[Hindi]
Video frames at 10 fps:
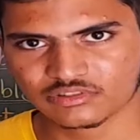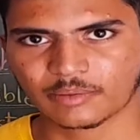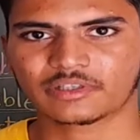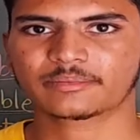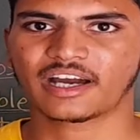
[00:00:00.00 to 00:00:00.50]

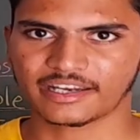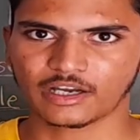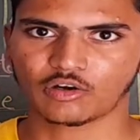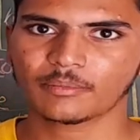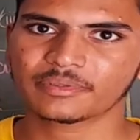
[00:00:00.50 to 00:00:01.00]
समझ में आ
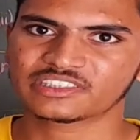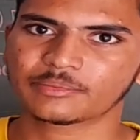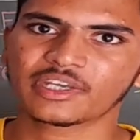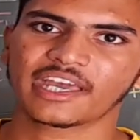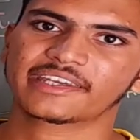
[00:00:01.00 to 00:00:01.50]
गया होगा
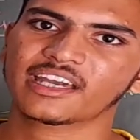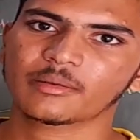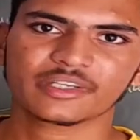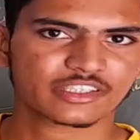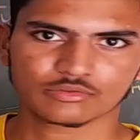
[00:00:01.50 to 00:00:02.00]
पीसीबी है क्या
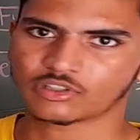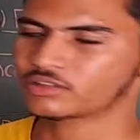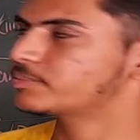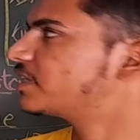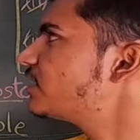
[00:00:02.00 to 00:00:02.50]
हमें क्यों
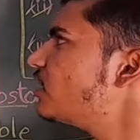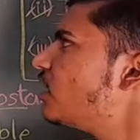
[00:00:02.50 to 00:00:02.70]
ज़रूरत पड़ी